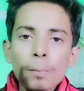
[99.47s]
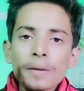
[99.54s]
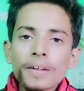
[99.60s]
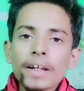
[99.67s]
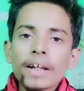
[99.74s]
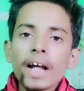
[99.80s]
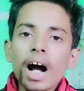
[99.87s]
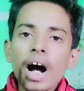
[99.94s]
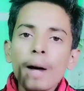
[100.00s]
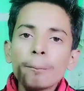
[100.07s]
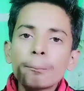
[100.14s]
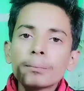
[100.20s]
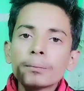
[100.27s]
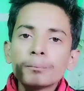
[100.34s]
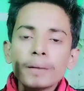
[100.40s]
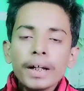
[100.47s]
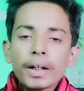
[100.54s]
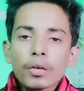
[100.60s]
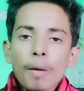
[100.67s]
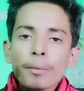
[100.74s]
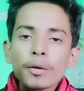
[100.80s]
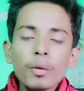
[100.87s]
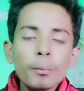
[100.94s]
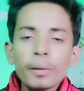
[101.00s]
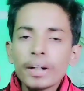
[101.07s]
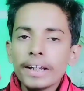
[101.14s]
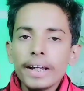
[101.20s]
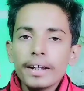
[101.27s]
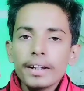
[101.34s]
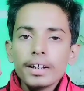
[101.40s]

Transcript: से आप एक टॉपिक को पढ़िए